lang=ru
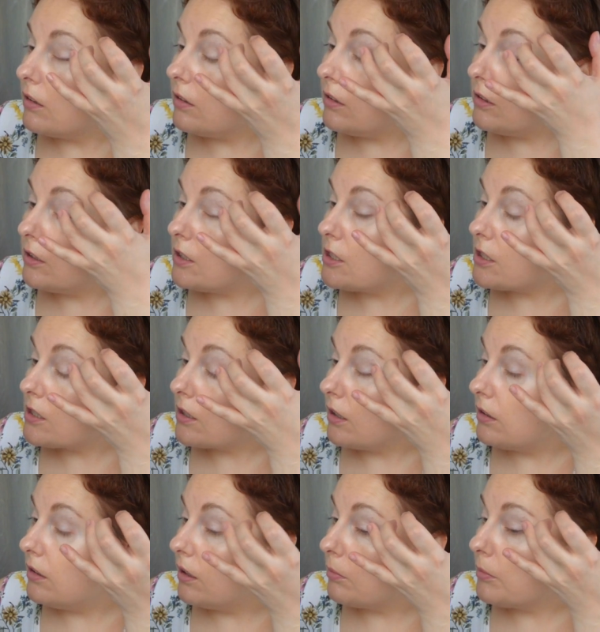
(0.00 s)
И сейчас
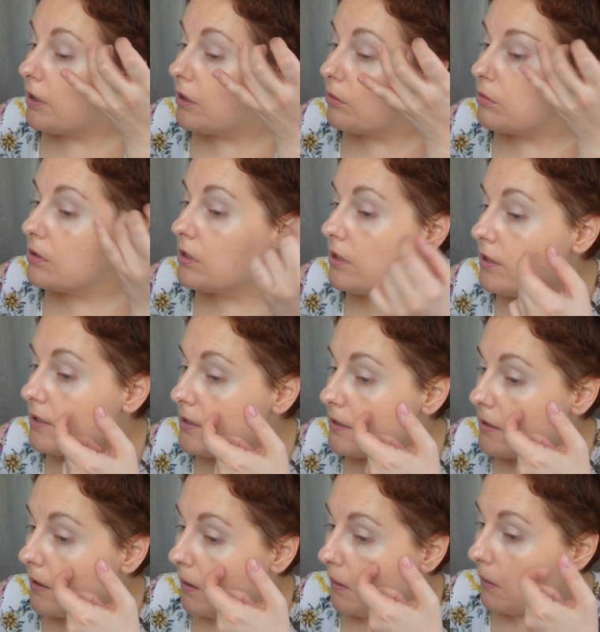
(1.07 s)
я дам ей
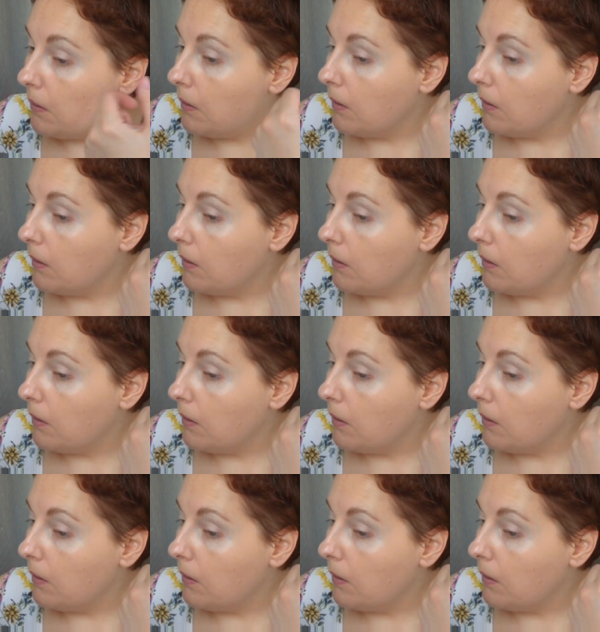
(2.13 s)
усесться,